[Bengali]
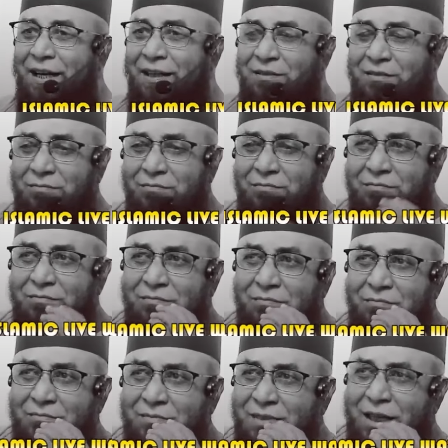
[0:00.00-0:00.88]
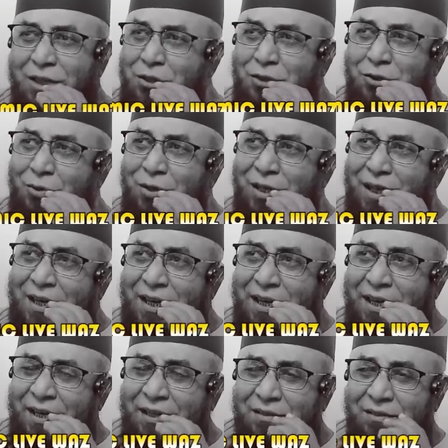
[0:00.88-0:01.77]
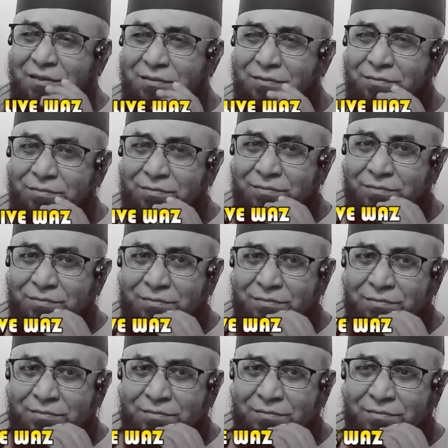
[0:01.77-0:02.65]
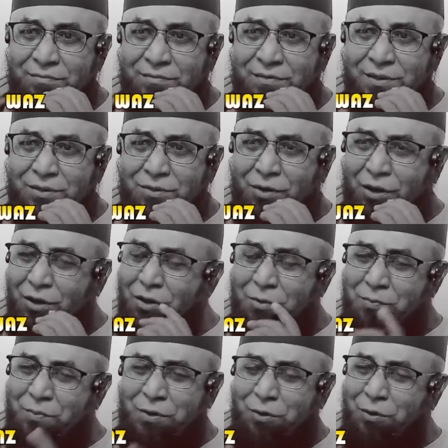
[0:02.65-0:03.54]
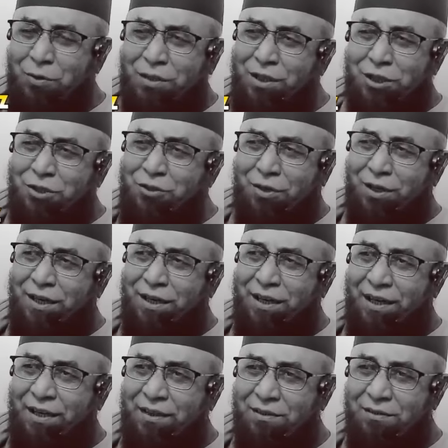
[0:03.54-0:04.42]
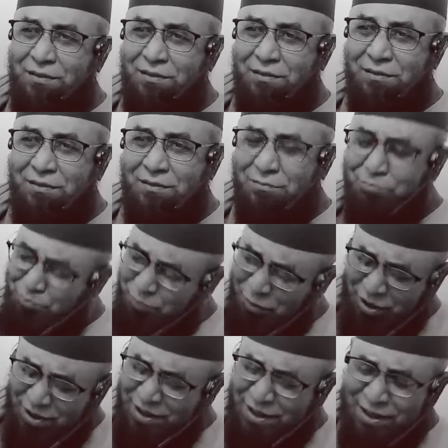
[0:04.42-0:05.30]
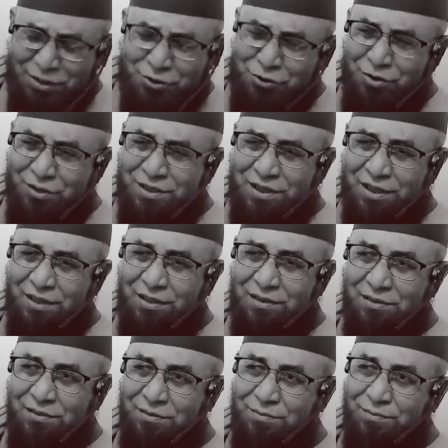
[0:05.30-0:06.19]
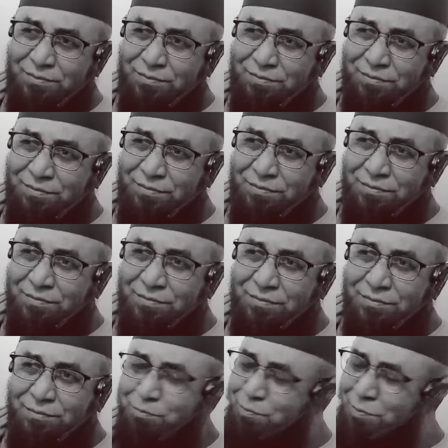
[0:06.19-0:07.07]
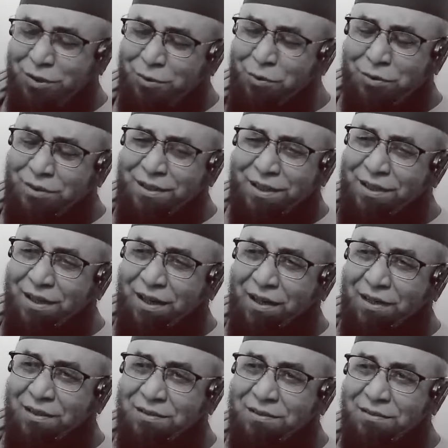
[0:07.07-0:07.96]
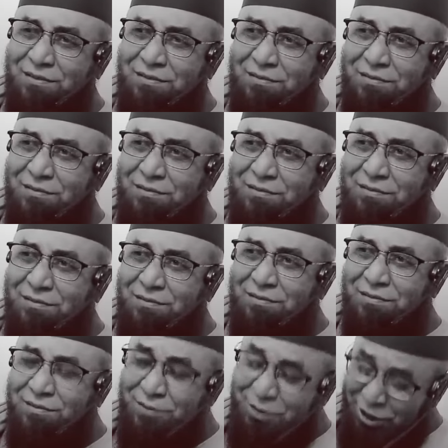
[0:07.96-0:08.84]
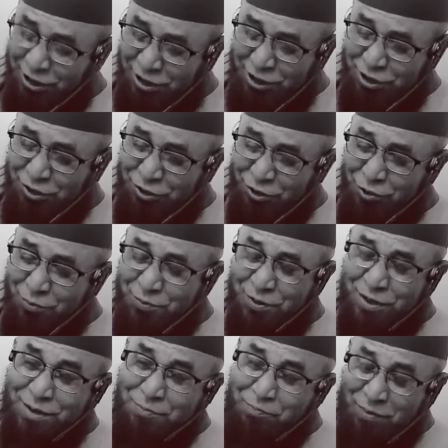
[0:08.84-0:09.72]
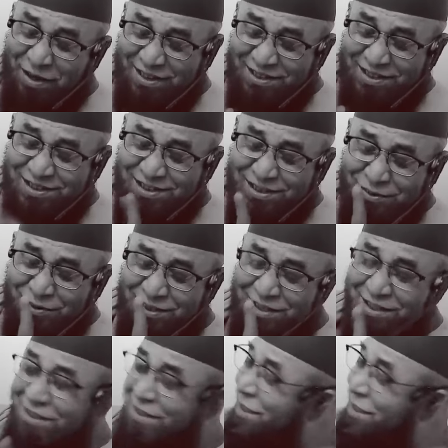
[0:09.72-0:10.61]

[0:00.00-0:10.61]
নেয় কিচ্ছু লেখে নেয় কলম বিরুদ্ধে চলে নাই পক্ষে চলছে বিরুদ্ধে না যেদিন যৌবনে পা দিছে ওদিন